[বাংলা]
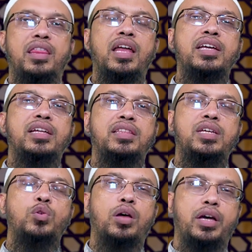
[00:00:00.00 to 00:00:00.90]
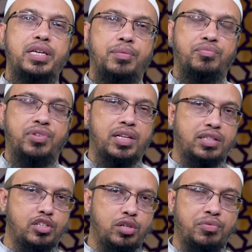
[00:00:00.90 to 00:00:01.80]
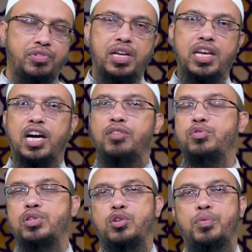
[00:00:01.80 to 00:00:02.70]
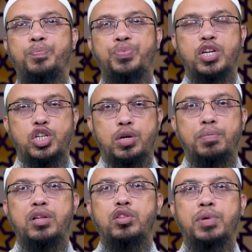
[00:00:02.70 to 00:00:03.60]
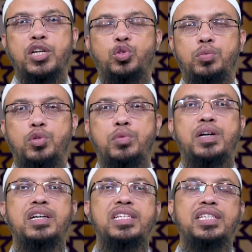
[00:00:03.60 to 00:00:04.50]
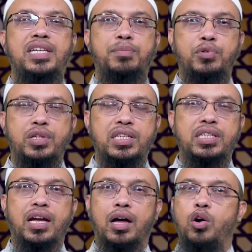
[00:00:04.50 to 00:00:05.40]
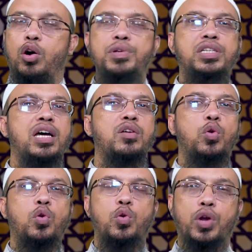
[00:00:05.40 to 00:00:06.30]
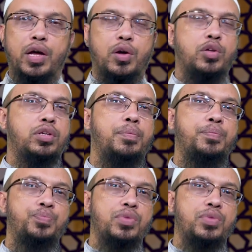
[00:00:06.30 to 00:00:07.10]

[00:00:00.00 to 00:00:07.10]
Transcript: জালিকা দিনুল কাইম ফালা তজলিম ফিহিন আংফুসাকুম সম্মানিত মাসসমূহে তোমরা নিজেদের প্রতি নিজেরা অবিচার করো না অতএব